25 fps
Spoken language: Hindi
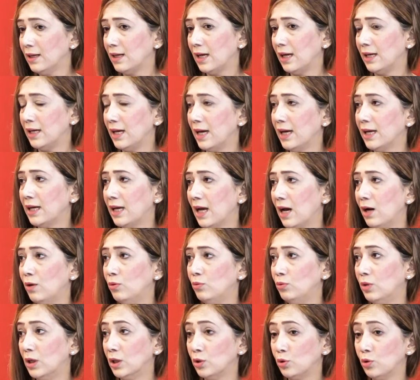कि ये क्या
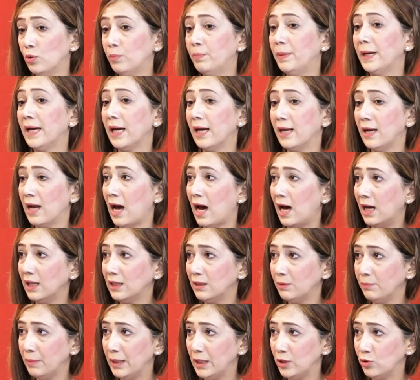हुआ तो
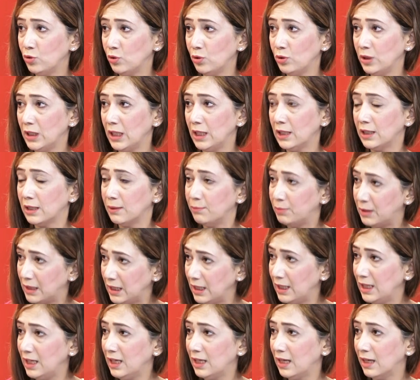बयानात में जो ये
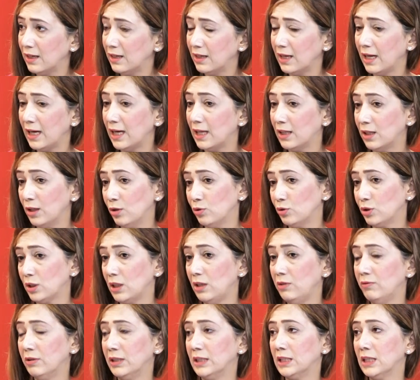तब्दीली कर रहे थे
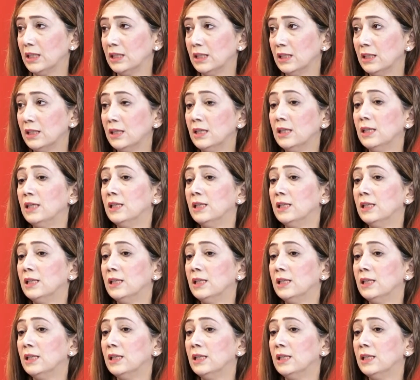उसकी वजह